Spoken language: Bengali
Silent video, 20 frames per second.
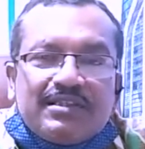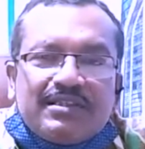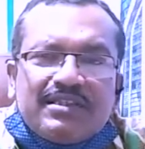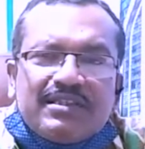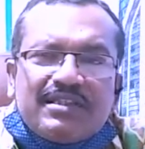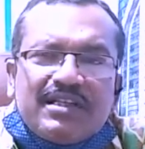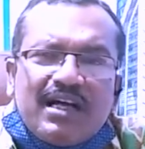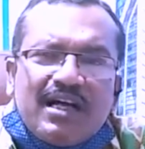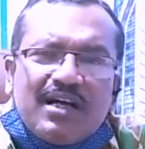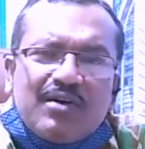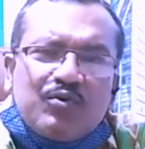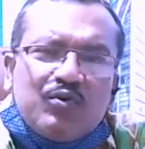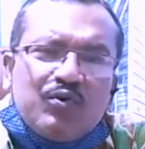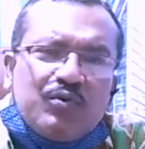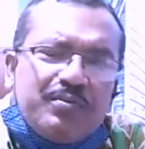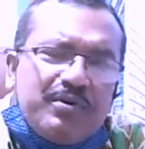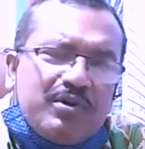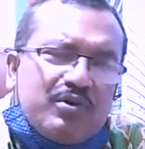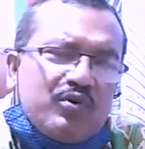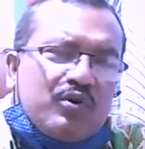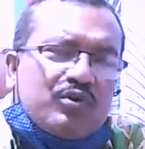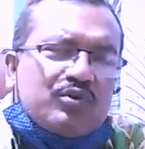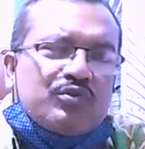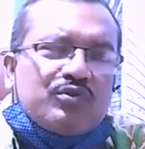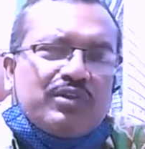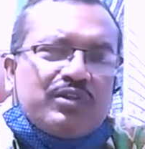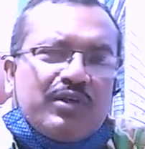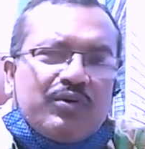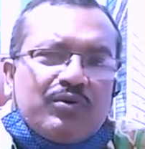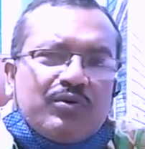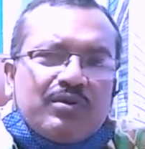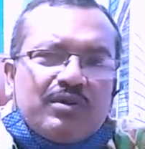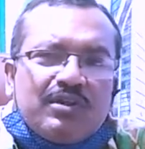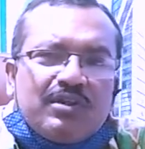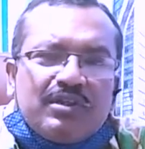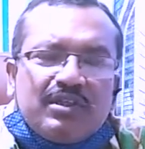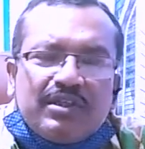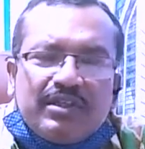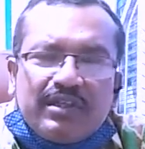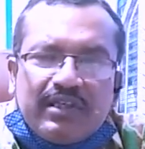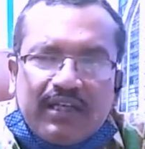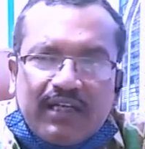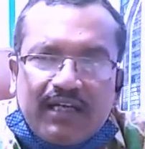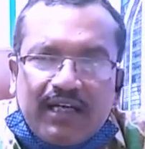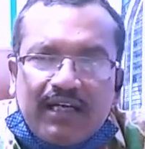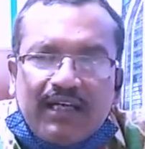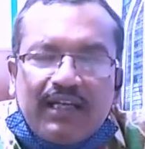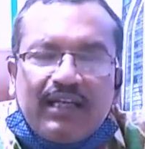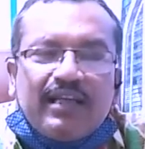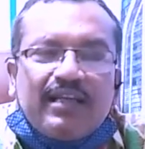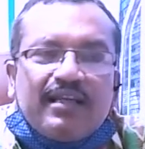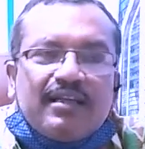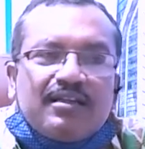যেটা খুবই কষ্টদায়ক এখানে